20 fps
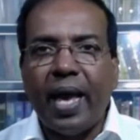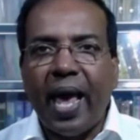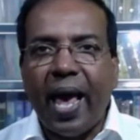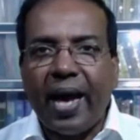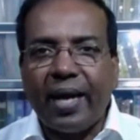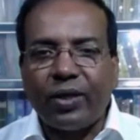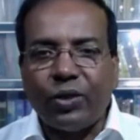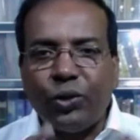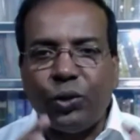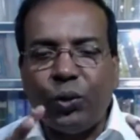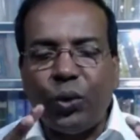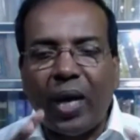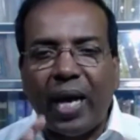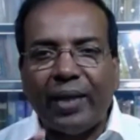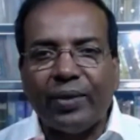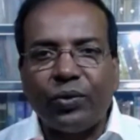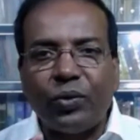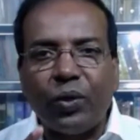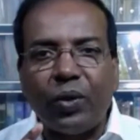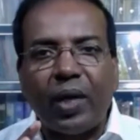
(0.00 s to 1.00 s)
এক
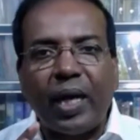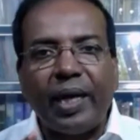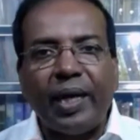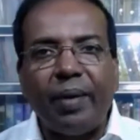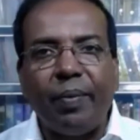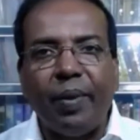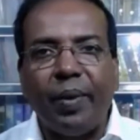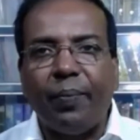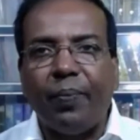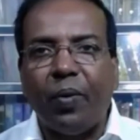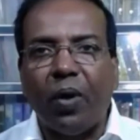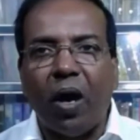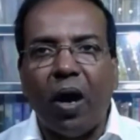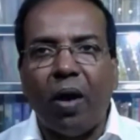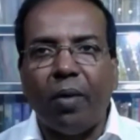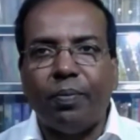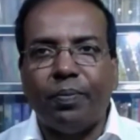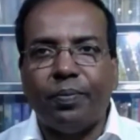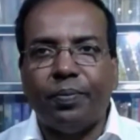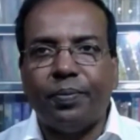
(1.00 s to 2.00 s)
যুগান্তকারী
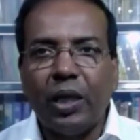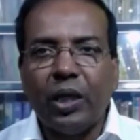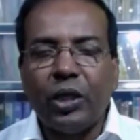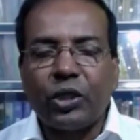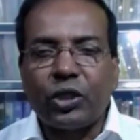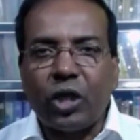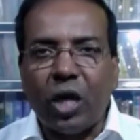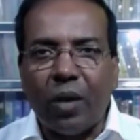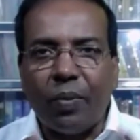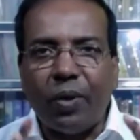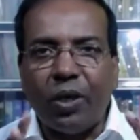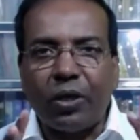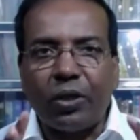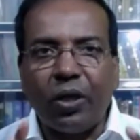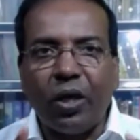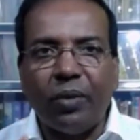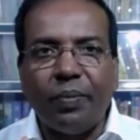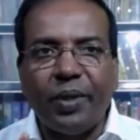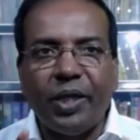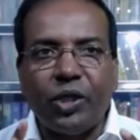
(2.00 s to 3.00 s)
বিপ্লব
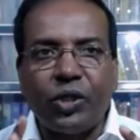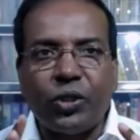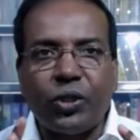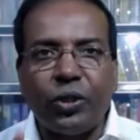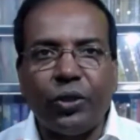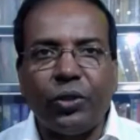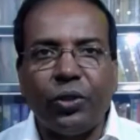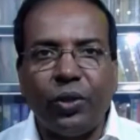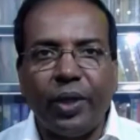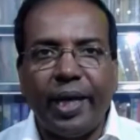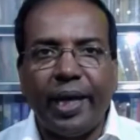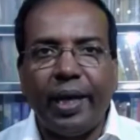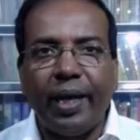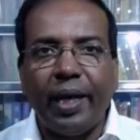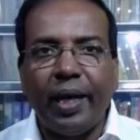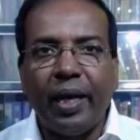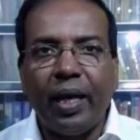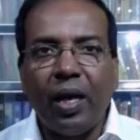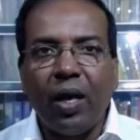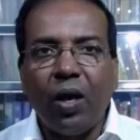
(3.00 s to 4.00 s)
সমগ্র বিশ্ব জুড়ে
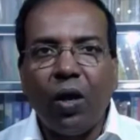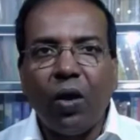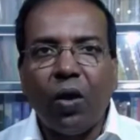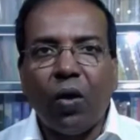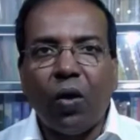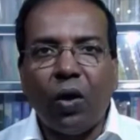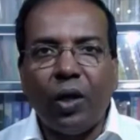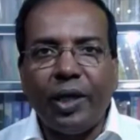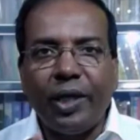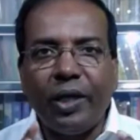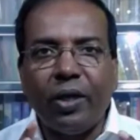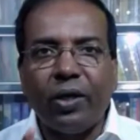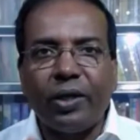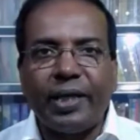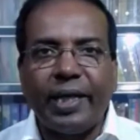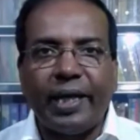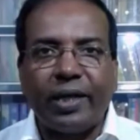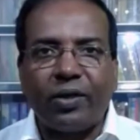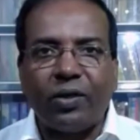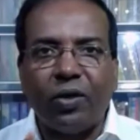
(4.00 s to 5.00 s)
অডিও
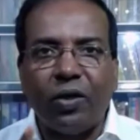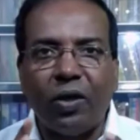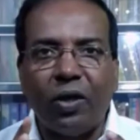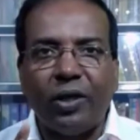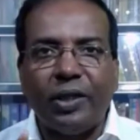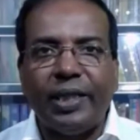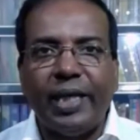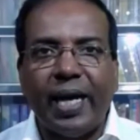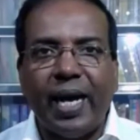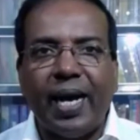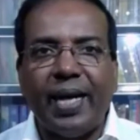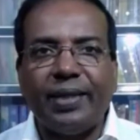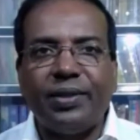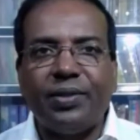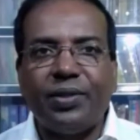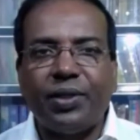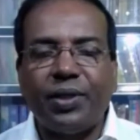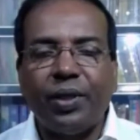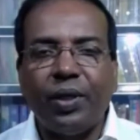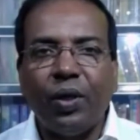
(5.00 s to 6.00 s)
টেকনোলজি
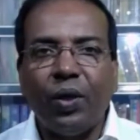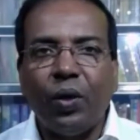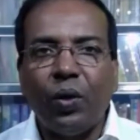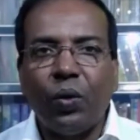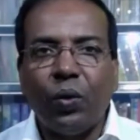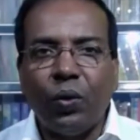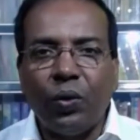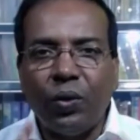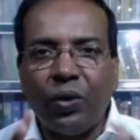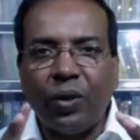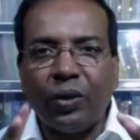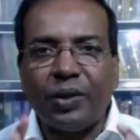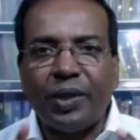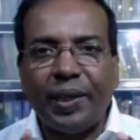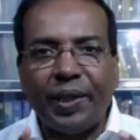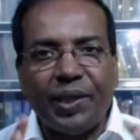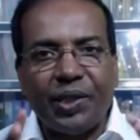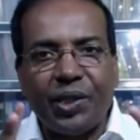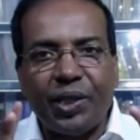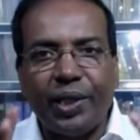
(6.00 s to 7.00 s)
আজ
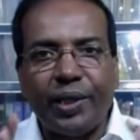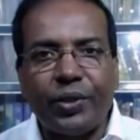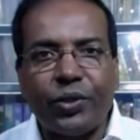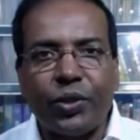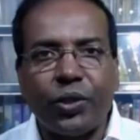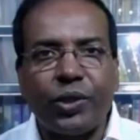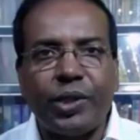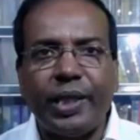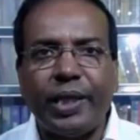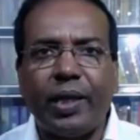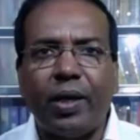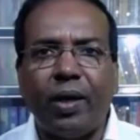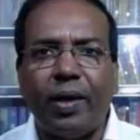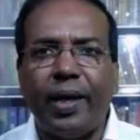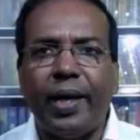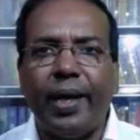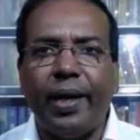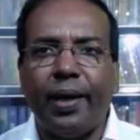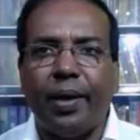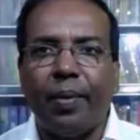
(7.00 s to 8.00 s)
উন্নতির শীর্ষ
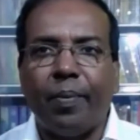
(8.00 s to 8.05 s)
শিখরে